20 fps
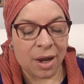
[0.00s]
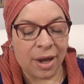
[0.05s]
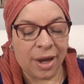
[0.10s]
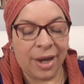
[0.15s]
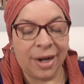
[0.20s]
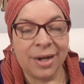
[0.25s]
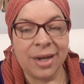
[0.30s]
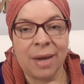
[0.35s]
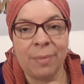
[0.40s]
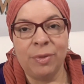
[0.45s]

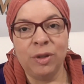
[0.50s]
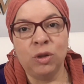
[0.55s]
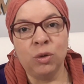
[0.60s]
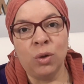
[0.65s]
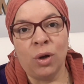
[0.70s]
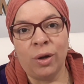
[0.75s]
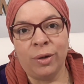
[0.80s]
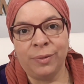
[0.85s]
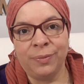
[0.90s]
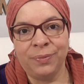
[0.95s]
El
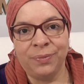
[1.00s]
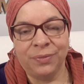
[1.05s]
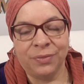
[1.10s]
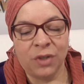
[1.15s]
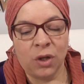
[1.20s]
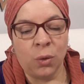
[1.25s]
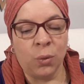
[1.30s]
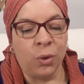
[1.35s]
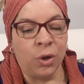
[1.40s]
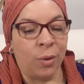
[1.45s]
capítulo
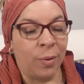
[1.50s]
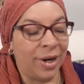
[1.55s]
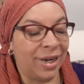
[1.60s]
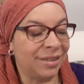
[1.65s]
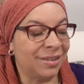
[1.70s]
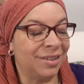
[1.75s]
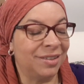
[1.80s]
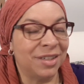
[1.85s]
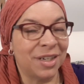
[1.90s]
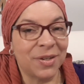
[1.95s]
1, voy a
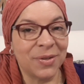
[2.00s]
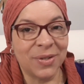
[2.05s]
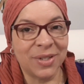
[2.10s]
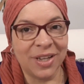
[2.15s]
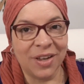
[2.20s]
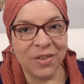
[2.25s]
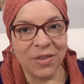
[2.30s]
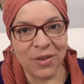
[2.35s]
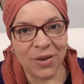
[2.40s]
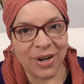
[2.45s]
estar
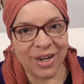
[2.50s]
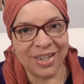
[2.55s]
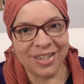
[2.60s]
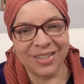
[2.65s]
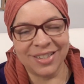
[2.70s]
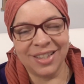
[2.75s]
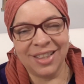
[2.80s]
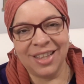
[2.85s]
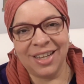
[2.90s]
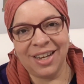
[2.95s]

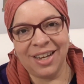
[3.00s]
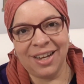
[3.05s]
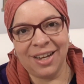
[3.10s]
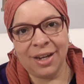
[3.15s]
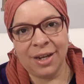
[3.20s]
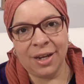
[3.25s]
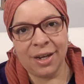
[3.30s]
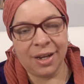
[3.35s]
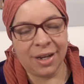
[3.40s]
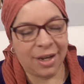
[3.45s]
traduciéndoles
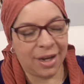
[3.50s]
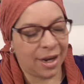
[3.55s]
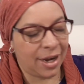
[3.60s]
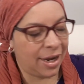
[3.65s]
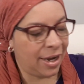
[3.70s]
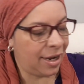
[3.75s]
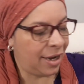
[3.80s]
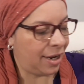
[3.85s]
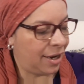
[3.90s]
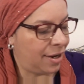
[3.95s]
de
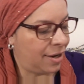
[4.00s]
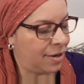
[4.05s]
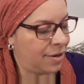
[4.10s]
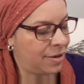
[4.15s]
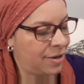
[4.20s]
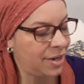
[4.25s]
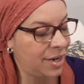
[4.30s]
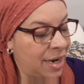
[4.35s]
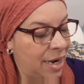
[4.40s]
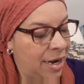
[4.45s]

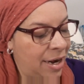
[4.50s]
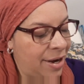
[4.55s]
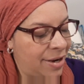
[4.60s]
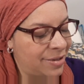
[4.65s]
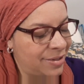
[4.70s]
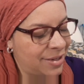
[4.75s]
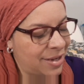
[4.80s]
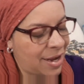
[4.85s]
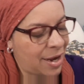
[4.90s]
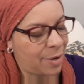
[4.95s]
eh,
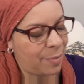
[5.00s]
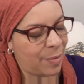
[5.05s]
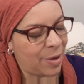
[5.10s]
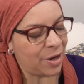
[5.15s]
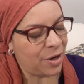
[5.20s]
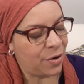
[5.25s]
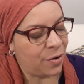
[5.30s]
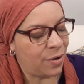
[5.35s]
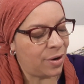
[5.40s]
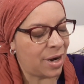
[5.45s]
inglés a
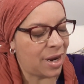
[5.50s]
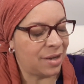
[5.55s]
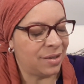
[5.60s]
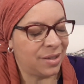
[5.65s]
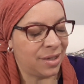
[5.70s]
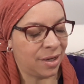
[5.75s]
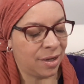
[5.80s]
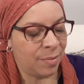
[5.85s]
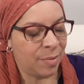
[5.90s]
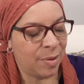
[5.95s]
español,
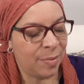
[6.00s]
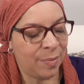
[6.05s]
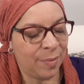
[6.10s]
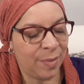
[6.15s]
así que me